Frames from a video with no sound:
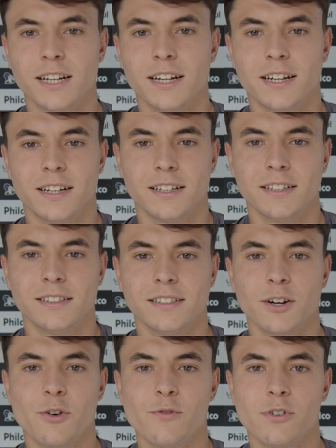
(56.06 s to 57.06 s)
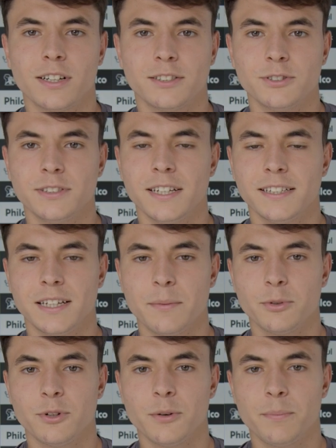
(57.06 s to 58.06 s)
na, na convocação de
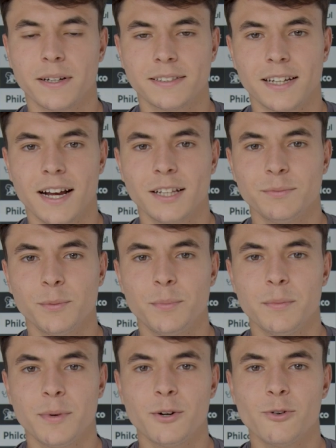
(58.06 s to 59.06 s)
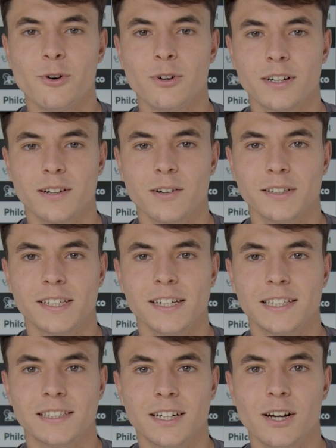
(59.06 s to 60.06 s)
dezembro do ano passado, meu primeiro gol com a, com a
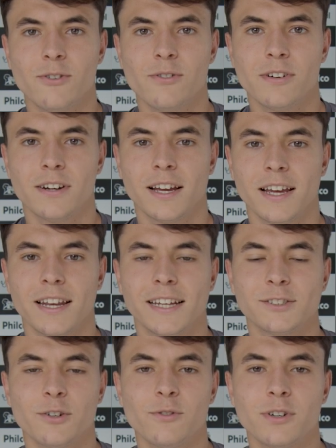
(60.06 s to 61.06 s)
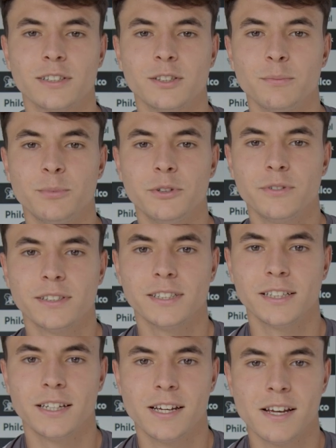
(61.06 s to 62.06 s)
seleção. É, nessa convocação eu pude
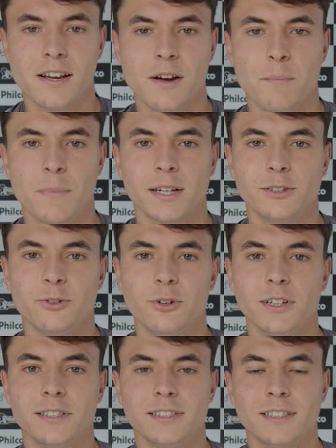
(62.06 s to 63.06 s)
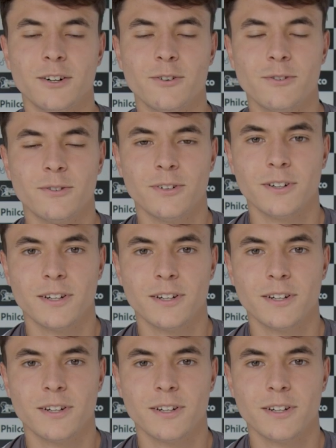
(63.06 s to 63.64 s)
fazer mais dois, então